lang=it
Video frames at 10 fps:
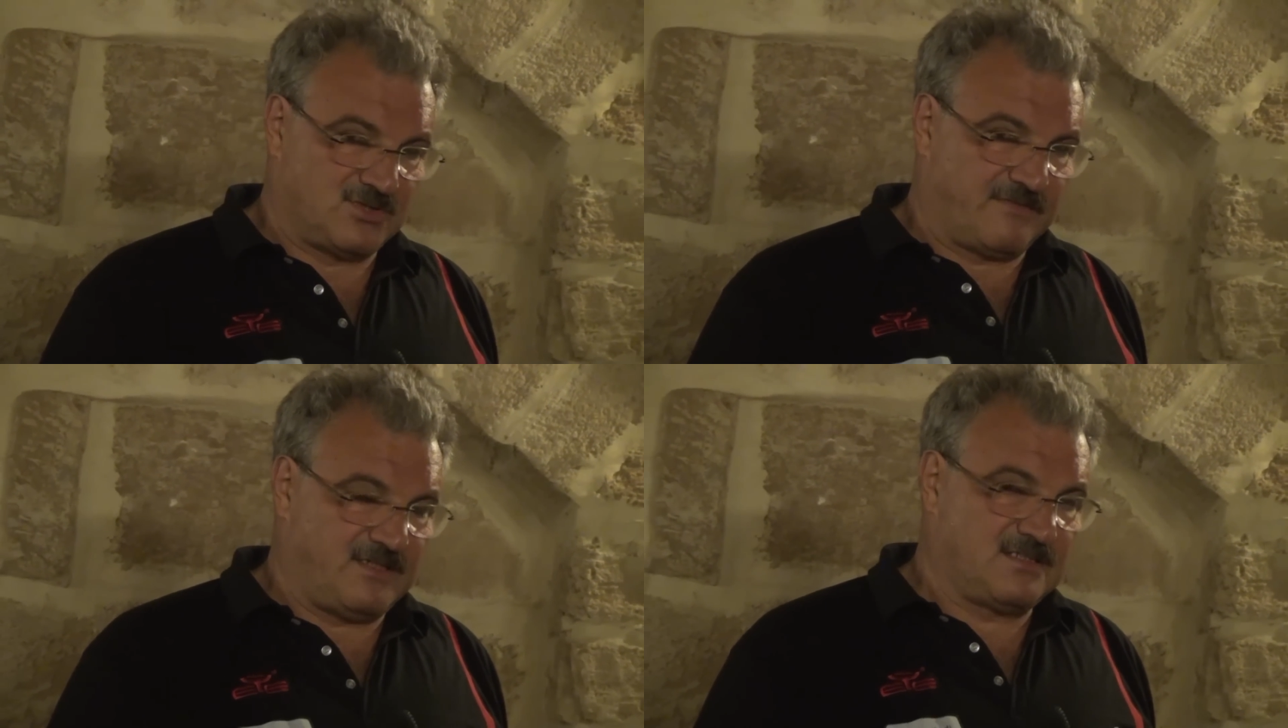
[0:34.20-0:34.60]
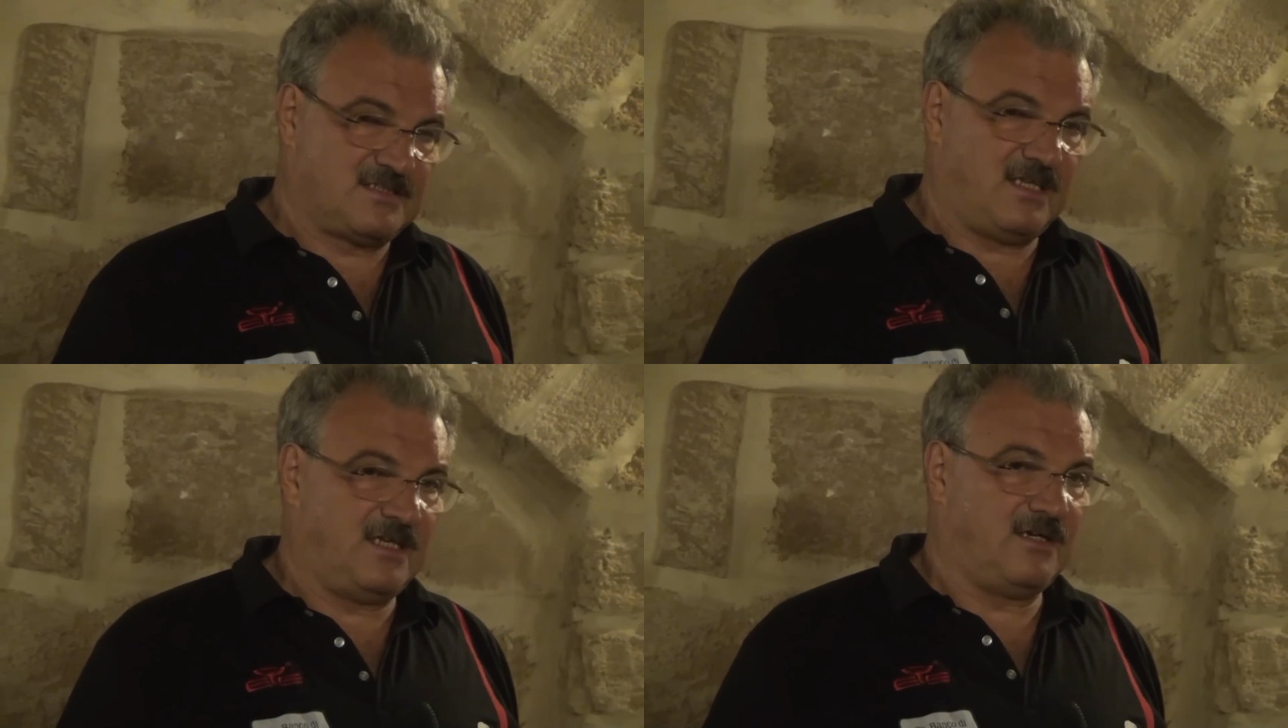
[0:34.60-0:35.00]
già
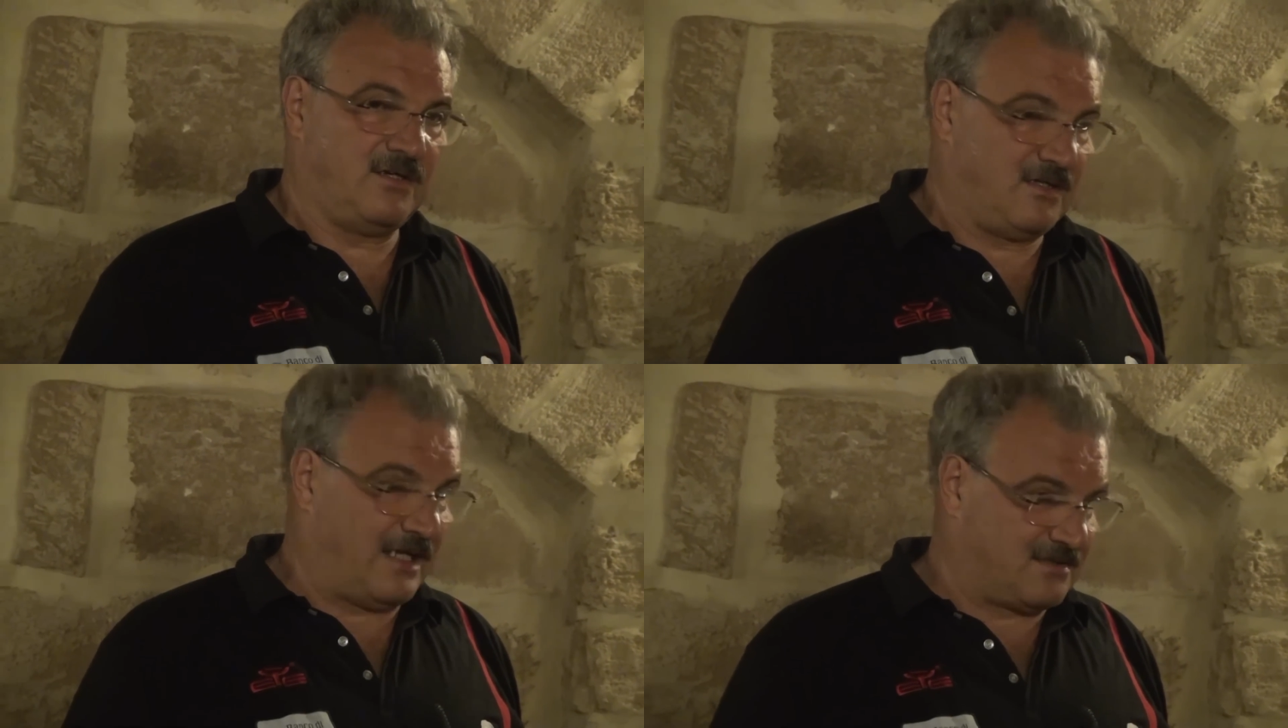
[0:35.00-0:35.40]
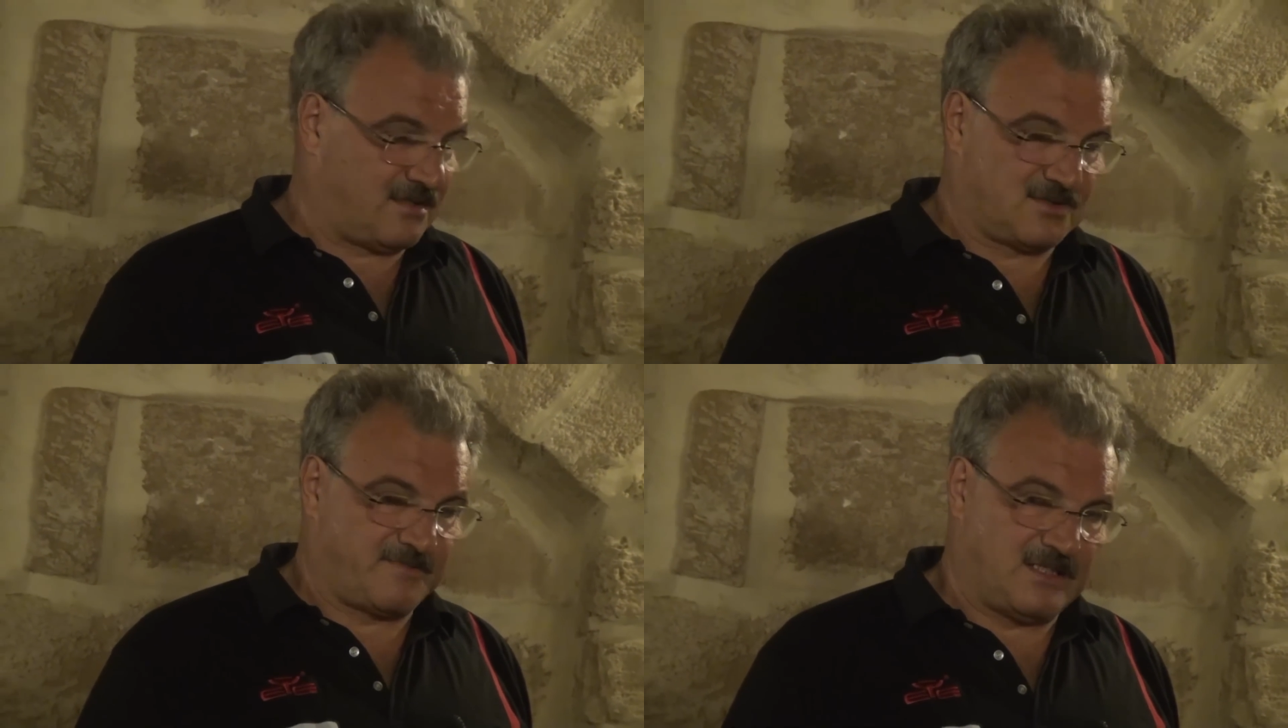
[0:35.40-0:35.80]
visti,
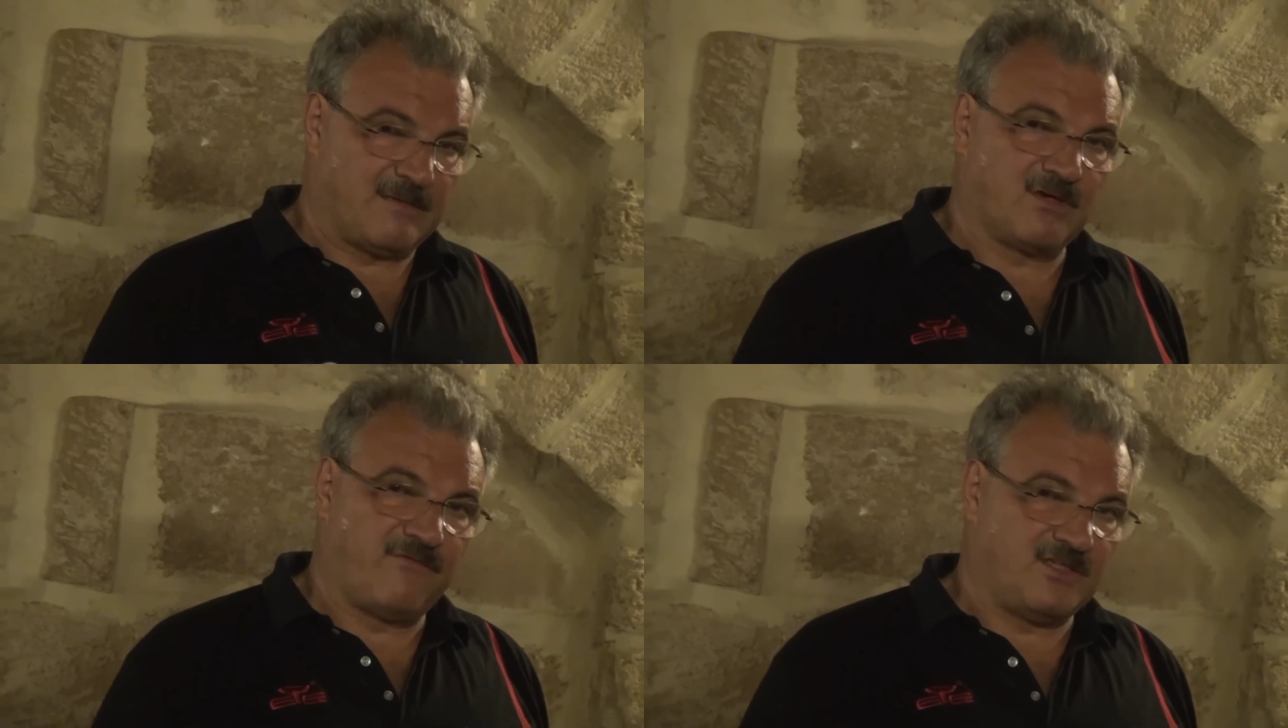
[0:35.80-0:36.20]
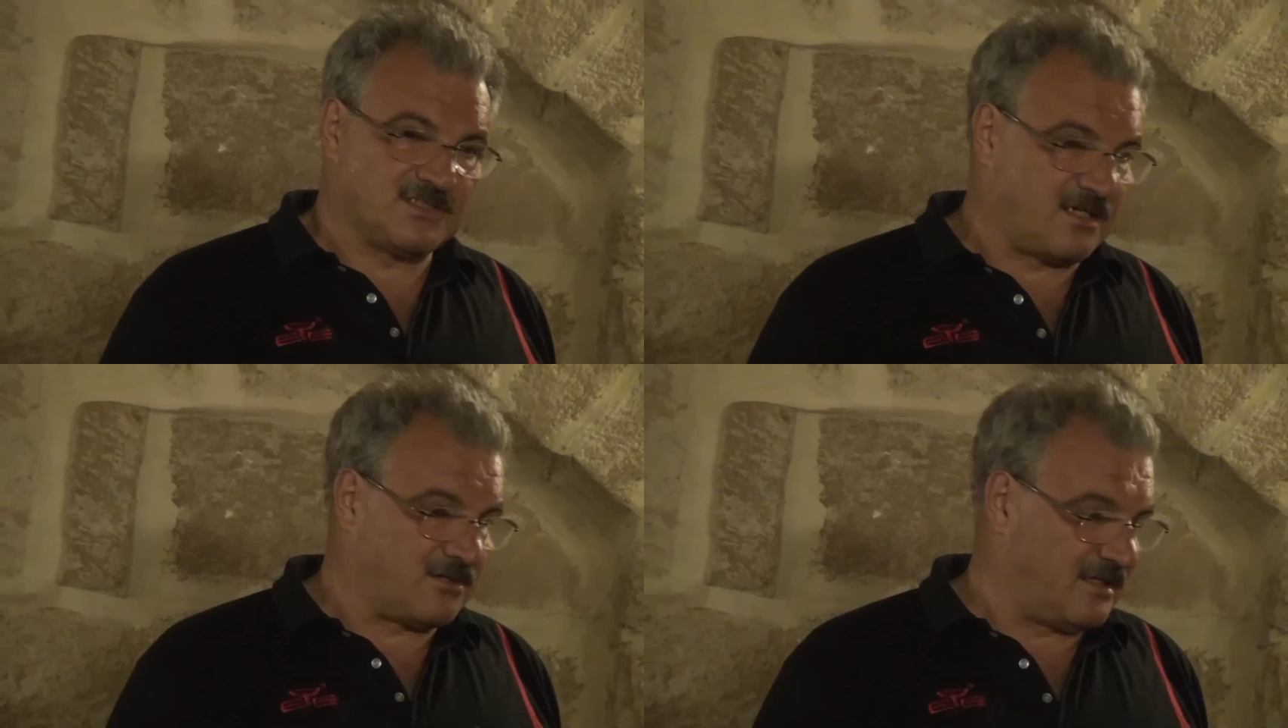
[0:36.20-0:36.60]
l'altro aspettiamo che
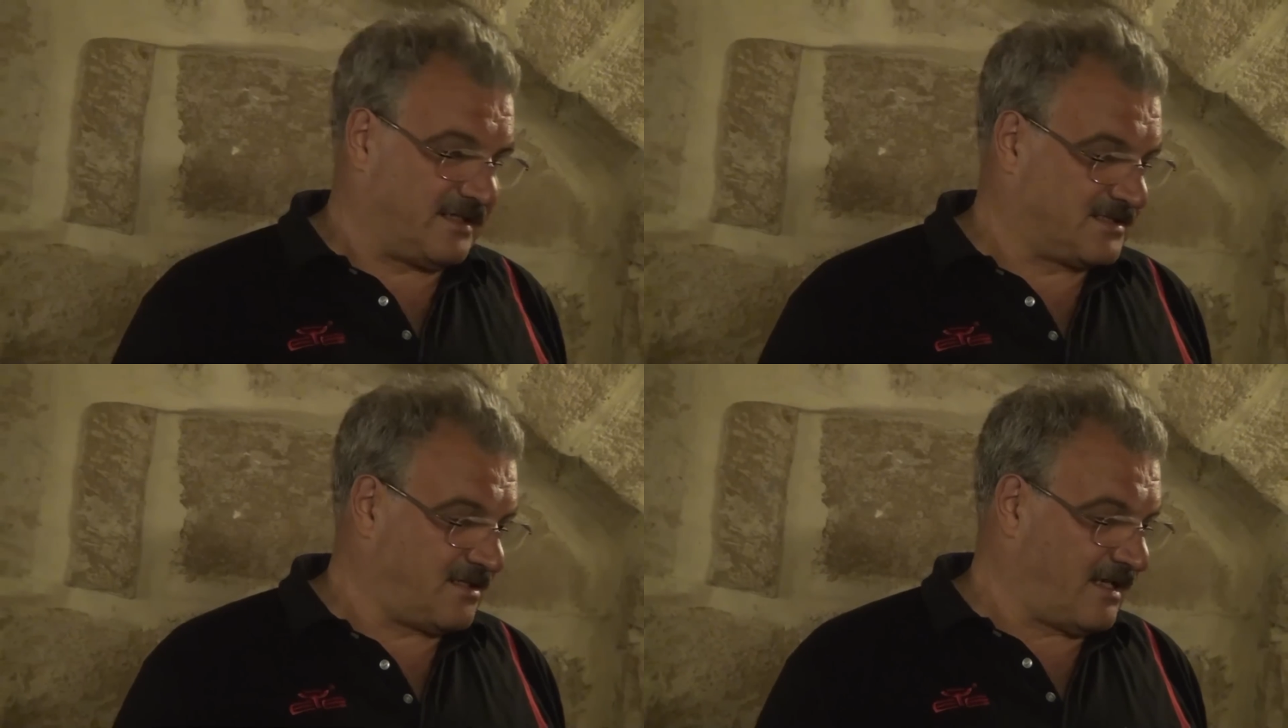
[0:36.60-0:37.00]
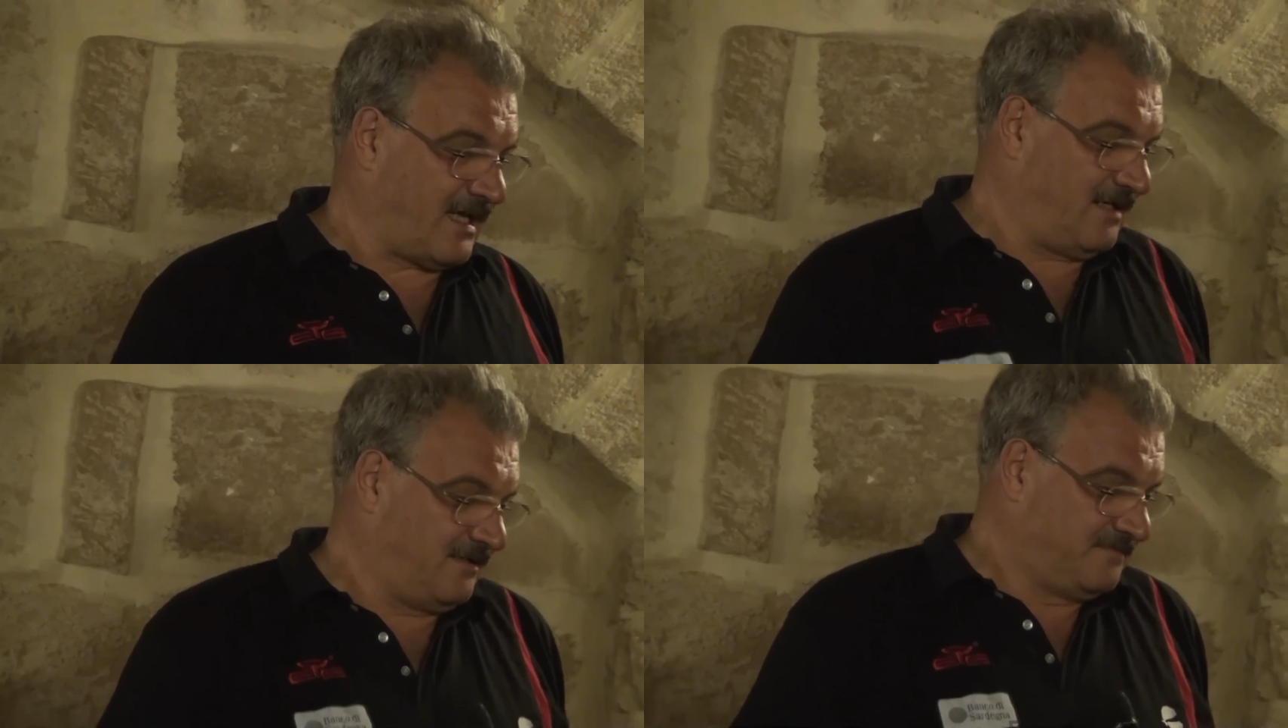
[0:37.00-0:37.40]
finisca con la
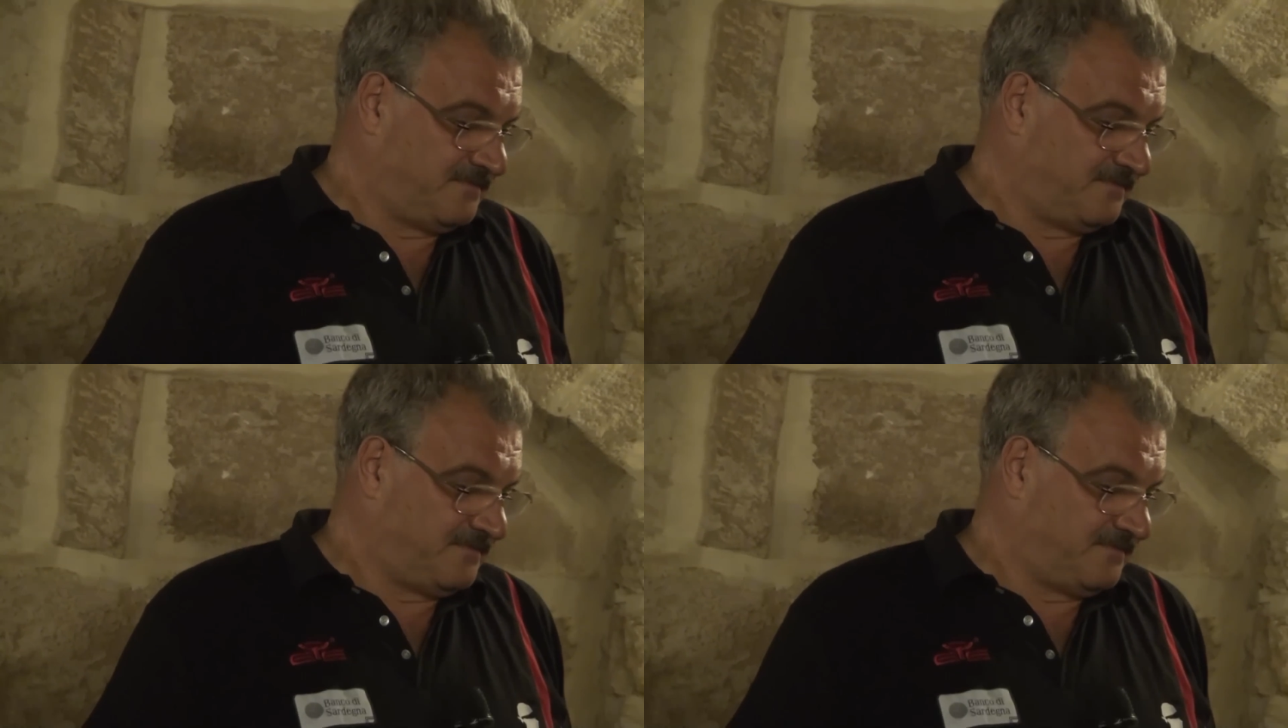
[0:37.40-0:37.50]
nazionale